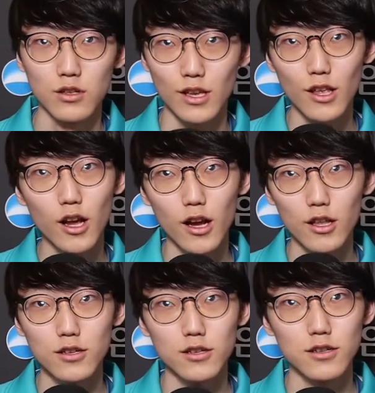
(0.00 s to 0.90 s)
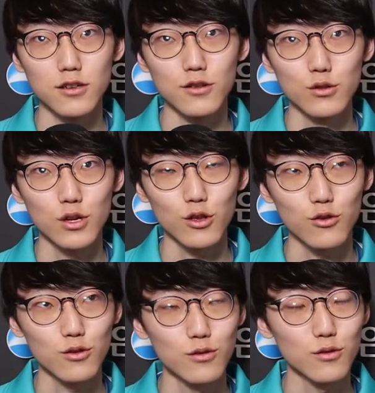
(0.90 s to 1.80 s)
제 생각에는
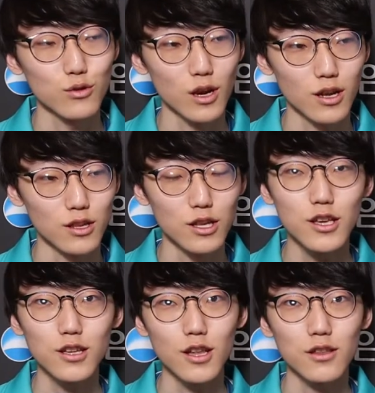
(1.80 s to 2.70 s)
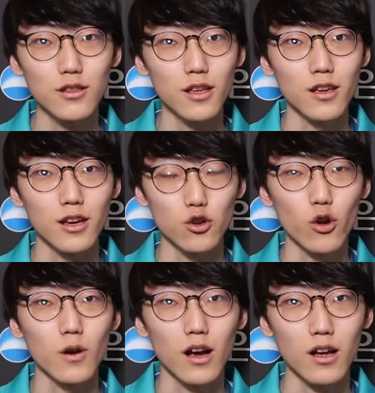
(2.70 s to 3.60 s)
그러니까 약간 이기긴 했는데 그러니까
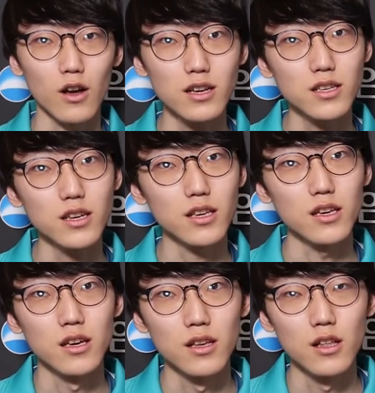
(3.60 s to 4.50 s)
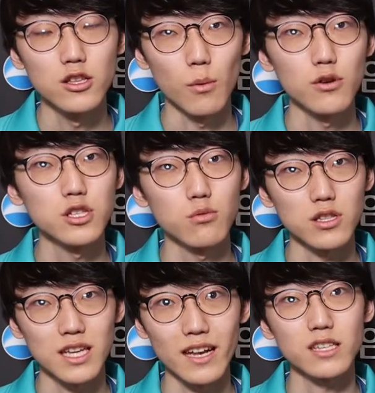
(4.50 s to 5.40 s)
저희가 약간 확실히 저번 시즌보다
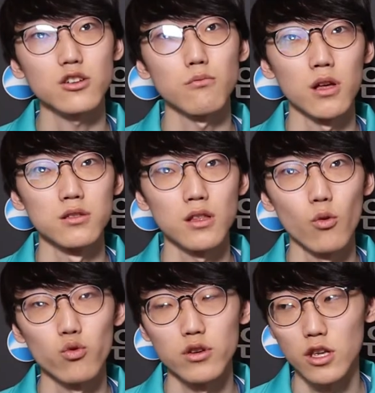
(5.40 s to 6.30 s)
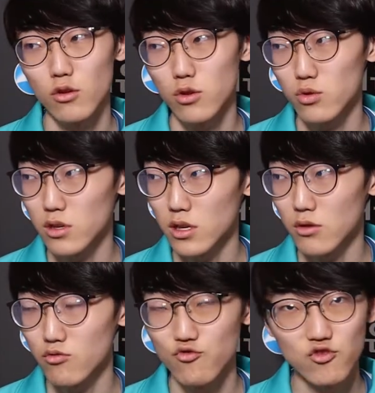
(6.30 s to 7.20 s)
잘해진 건 많은데 오늘 이긴 건 솔직히
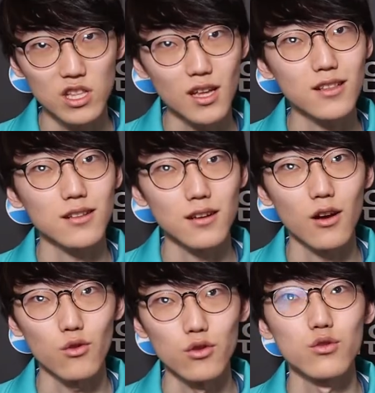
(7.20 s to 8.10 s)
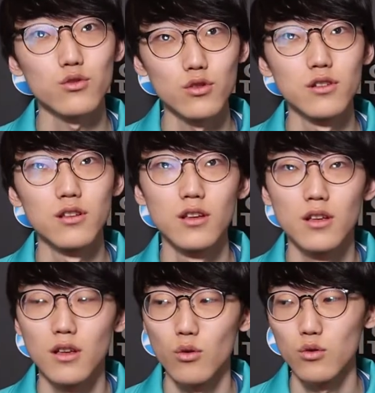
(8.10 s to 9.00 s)
좀 운이 따랐다 생각하거든요. 저는
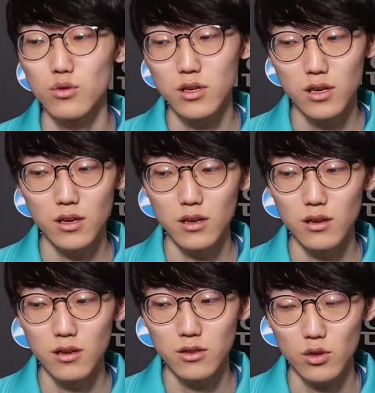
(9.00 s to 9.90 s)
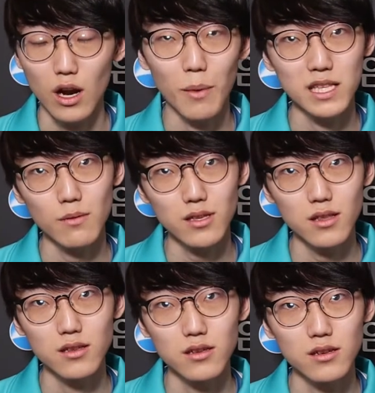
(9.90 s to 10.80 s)
오늘 솔직히 저 약간 마지막
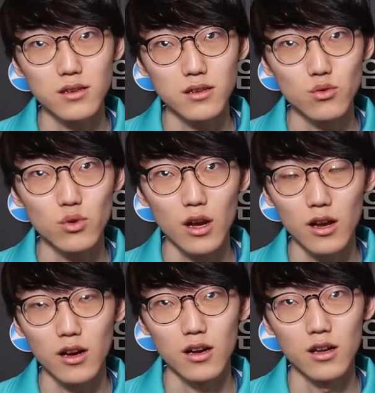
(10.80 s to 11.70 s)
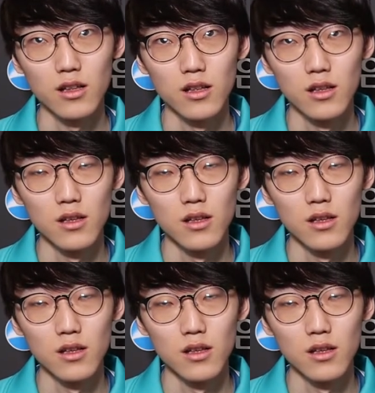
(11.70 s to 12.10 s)
세트도 약간